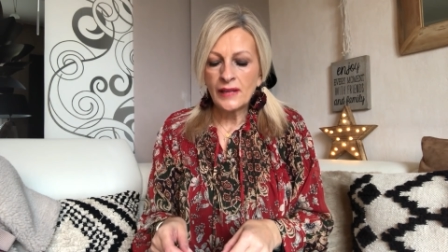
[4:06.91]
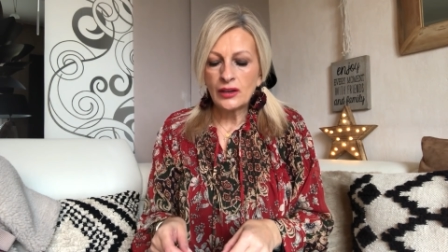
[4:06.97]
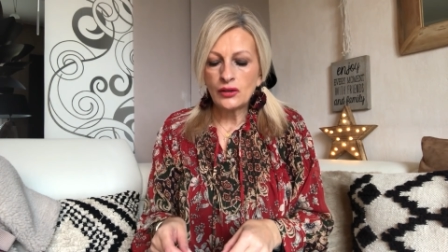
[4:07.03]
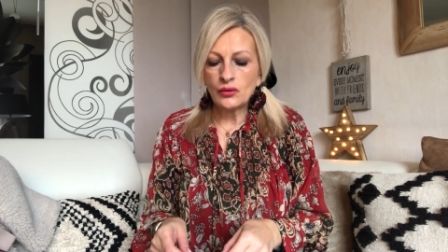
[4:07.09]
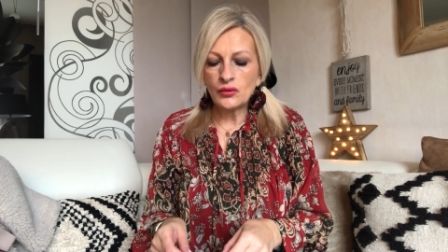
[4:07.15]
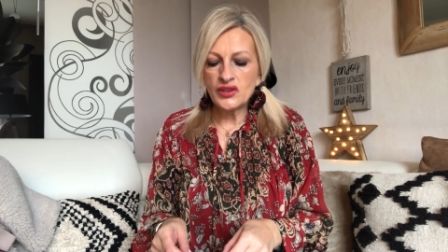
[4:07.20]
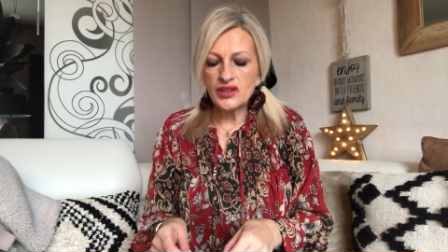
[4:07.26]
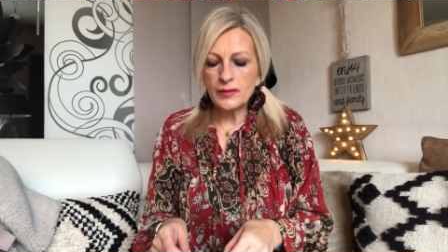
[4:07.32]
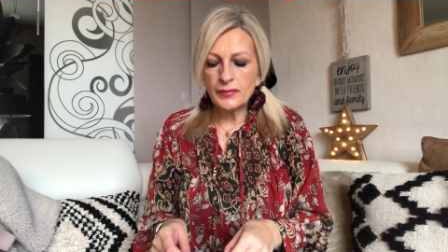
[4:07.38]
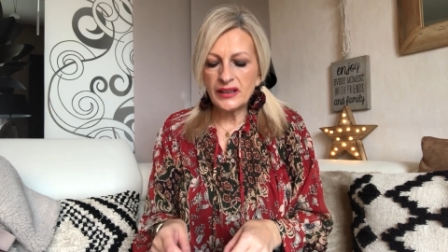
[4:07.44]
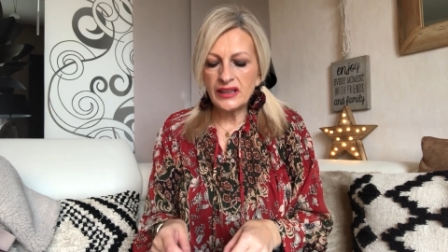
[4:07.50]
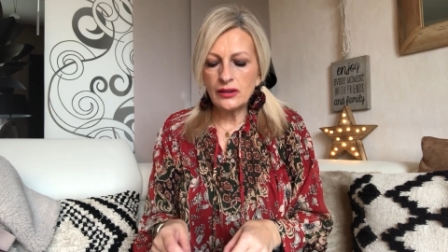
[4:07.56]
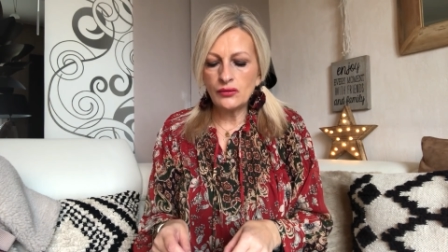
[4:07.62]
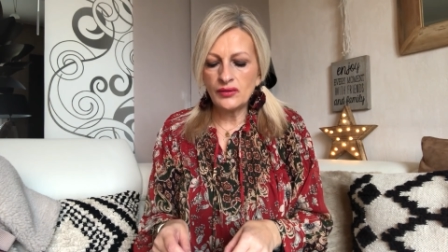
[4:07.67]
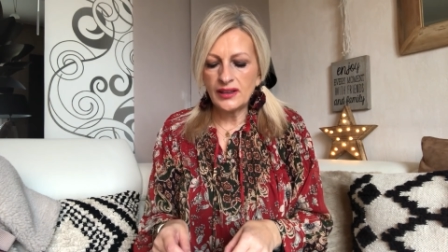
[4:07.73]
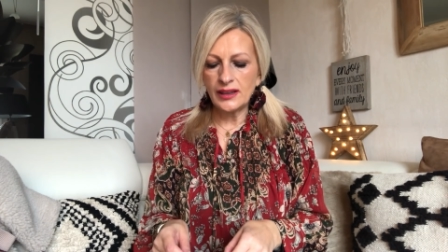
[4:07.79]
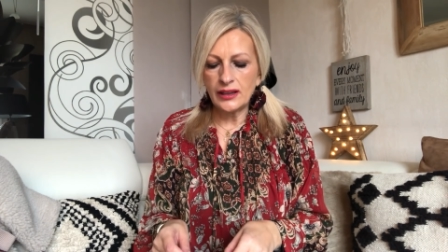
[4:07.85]
Donc, j'ai pris
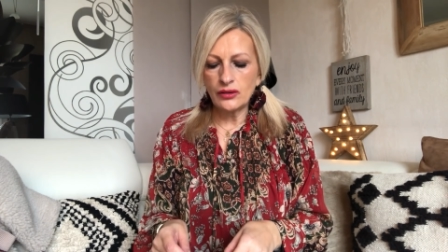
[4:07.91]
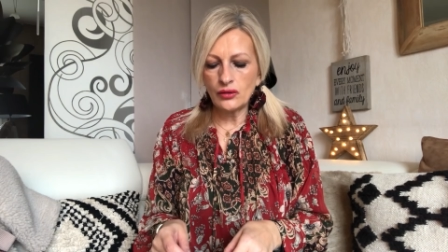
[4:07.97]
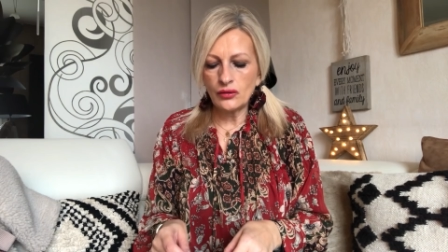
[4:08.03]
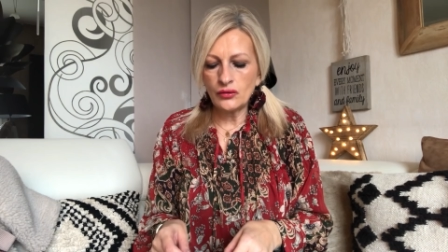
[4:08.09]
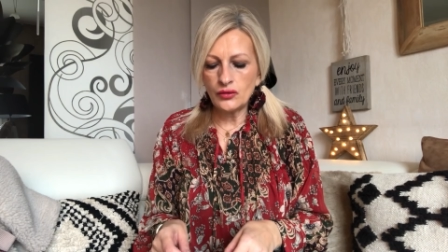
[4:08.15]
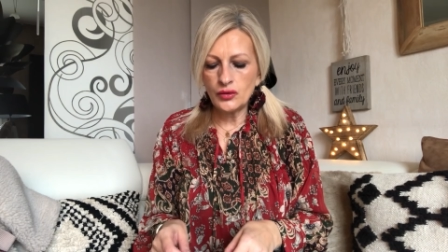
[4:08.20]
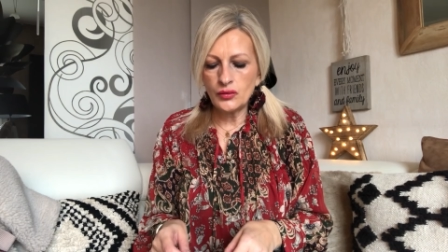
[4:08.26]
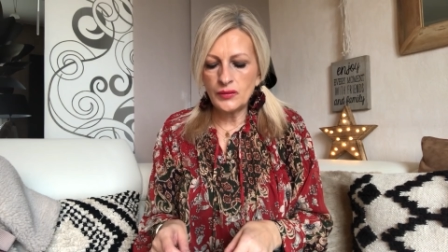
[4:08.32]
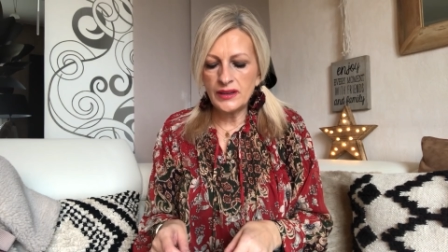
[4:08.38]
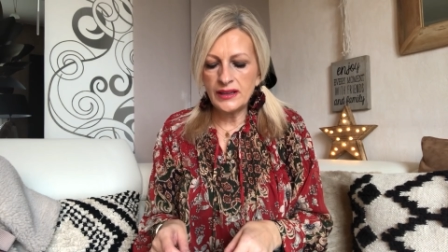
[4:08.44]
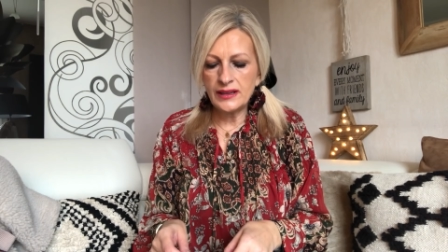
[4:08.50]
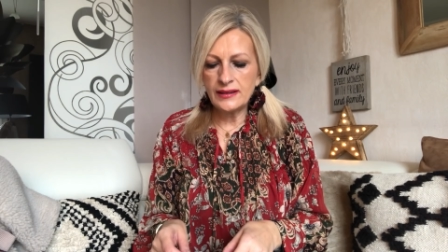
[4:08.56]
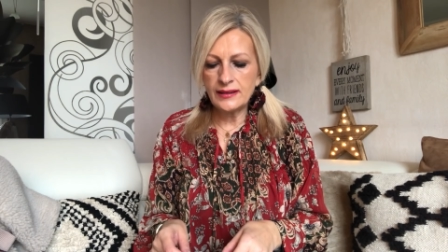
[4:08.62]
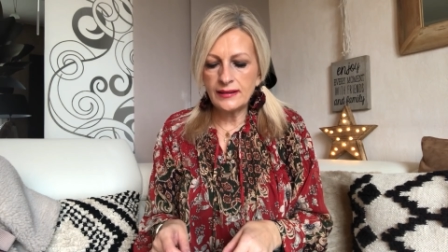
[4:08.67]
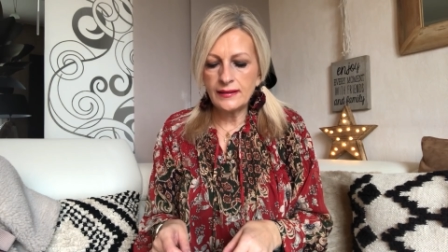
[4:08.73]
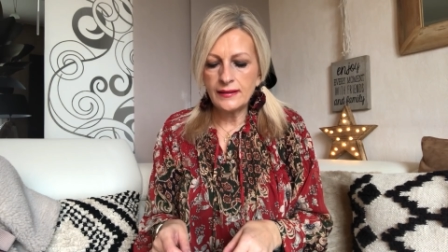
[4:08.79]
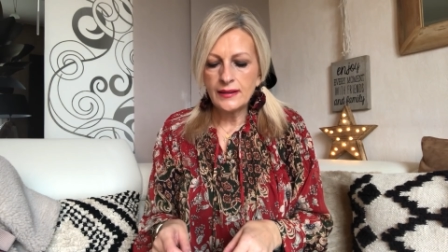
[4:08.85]
une taille
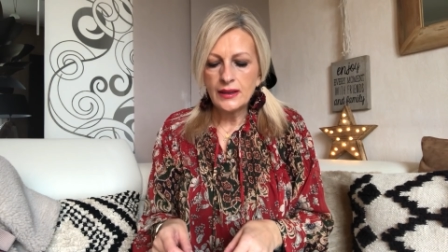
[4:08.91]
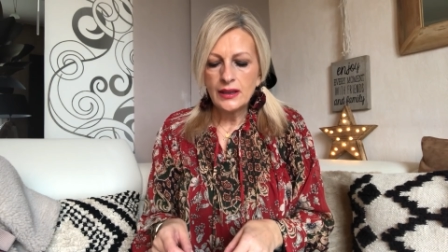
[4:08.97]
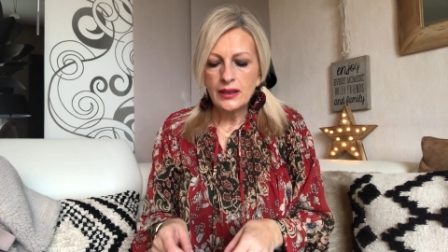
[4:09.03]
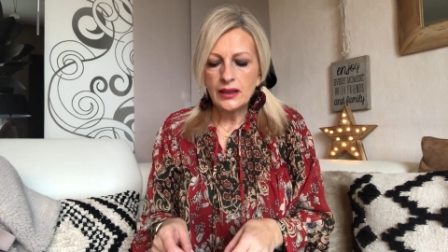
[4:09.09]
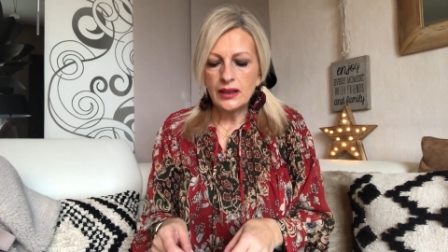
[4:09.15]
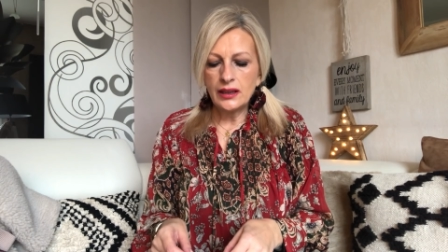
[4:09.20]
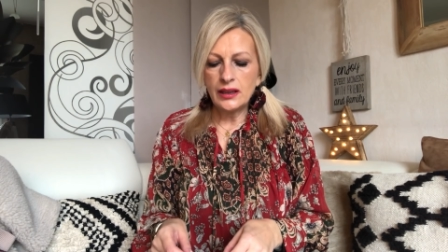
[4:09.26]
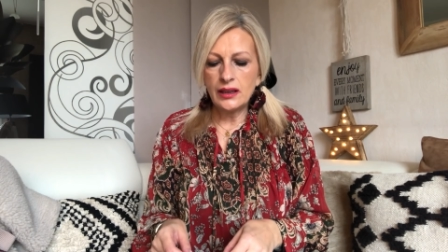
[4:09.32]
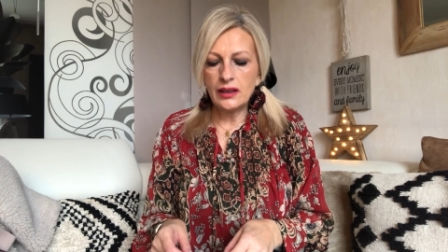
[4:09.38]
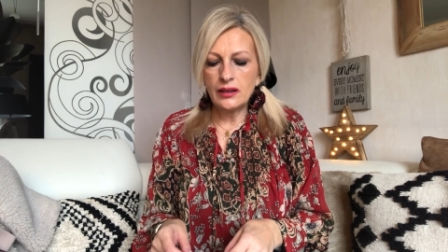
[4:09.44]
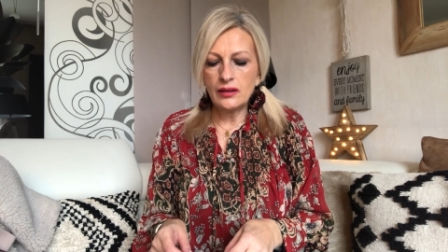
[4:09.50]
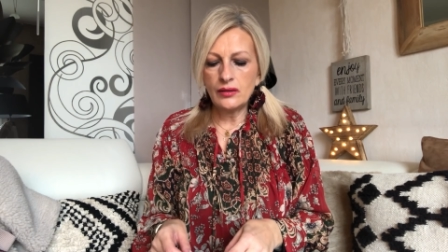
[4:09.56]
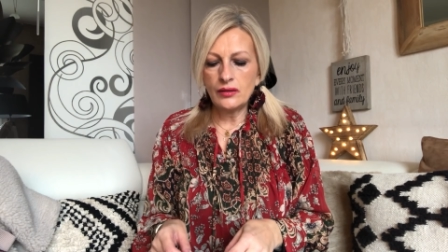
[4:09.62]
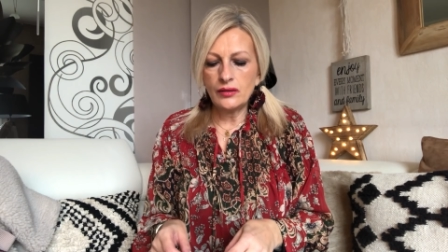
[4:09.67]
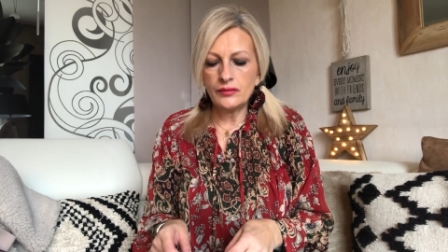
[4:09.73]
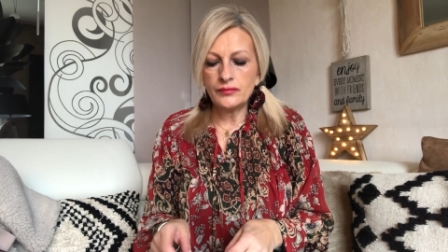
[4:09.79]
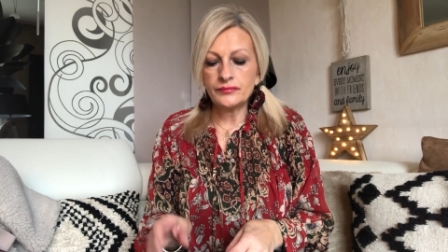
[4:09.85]
38 et...
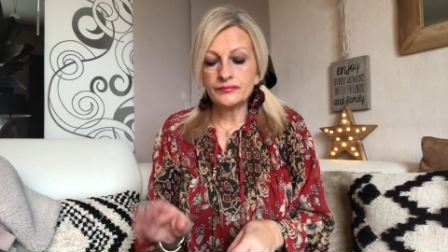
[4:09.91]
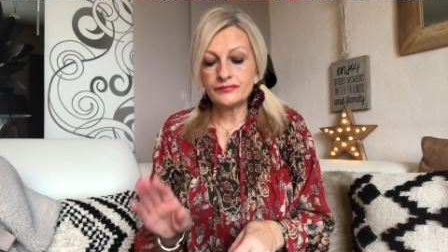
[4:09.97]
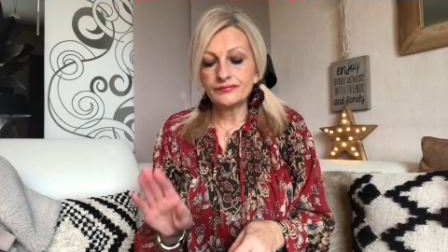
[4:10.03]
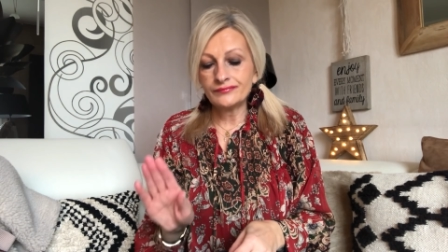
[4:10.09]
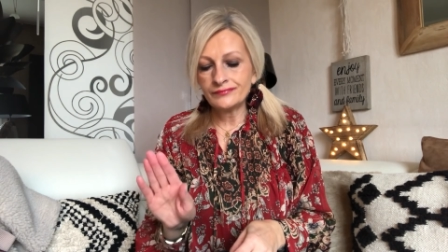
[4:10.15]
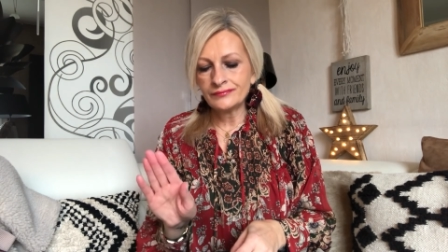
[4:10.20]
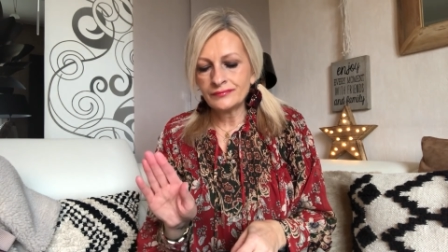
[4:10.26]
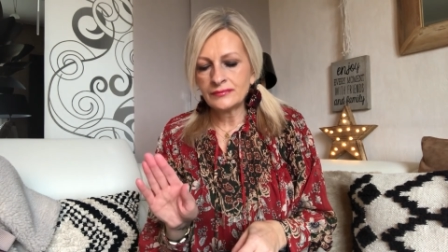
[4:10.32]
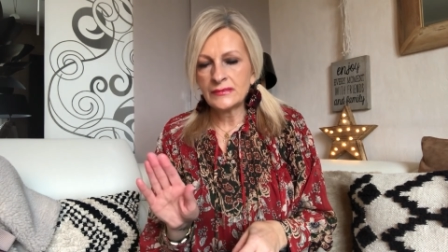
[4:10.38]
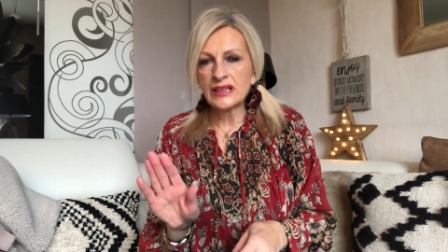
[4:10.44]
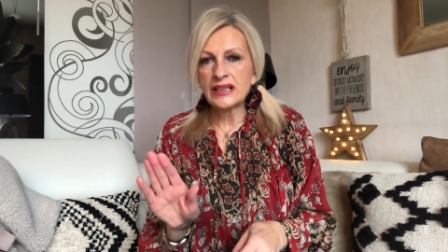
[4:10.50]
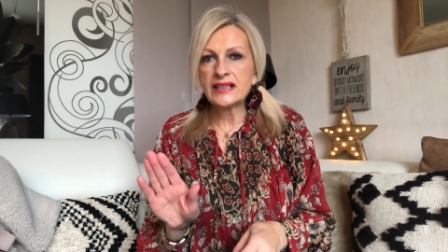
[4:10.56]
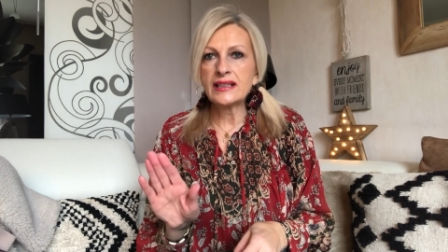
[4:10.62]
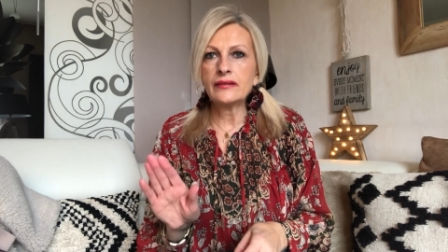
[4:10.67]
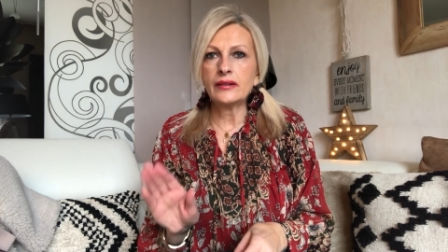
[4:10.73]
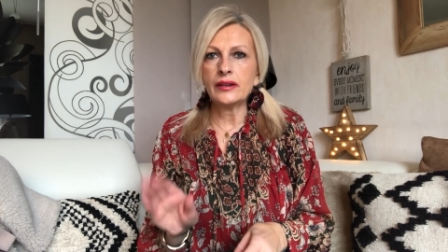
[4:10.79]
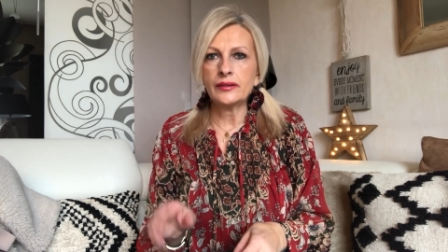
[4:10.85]
Euh,
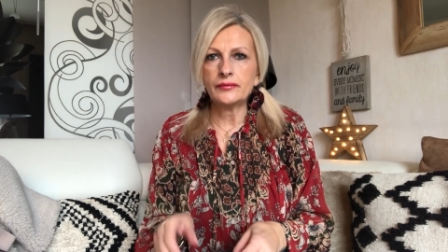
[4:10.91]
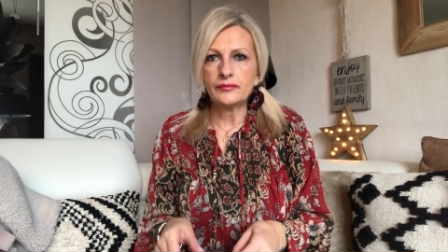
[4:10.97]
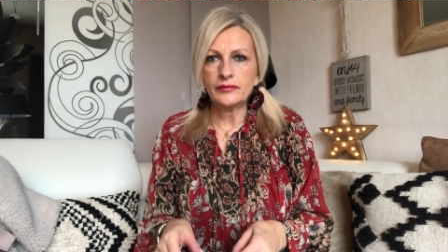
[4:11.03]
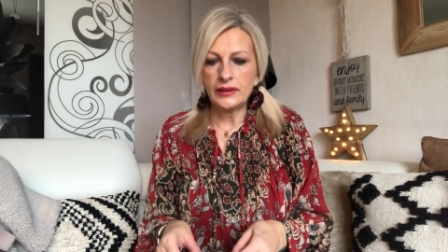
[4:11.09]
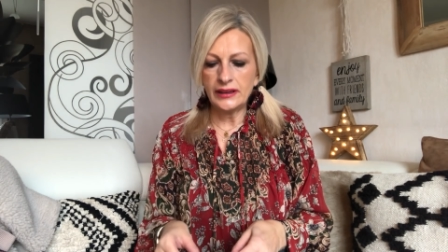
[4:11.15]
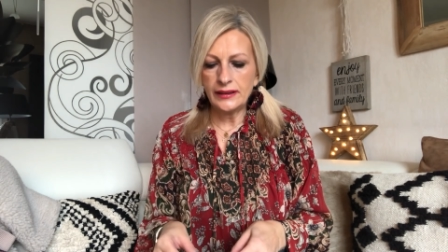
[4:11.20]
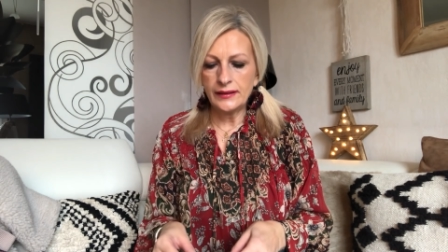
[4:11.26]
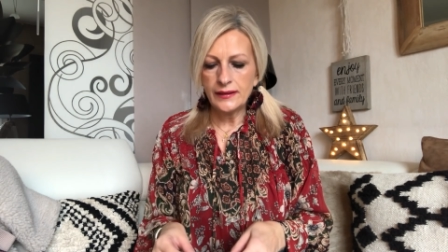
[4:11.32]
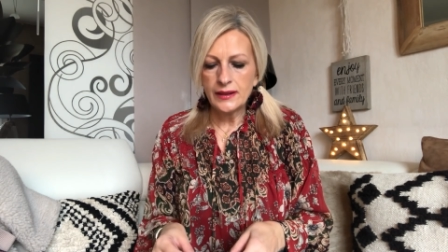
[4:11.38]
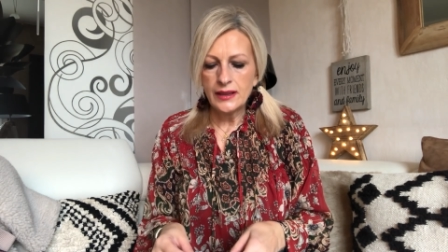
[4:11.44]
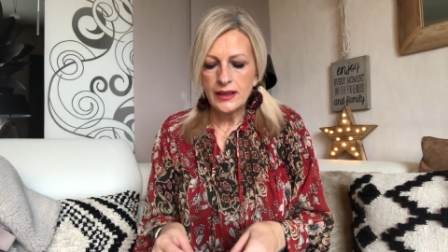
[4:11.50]
ça va, vous voyez.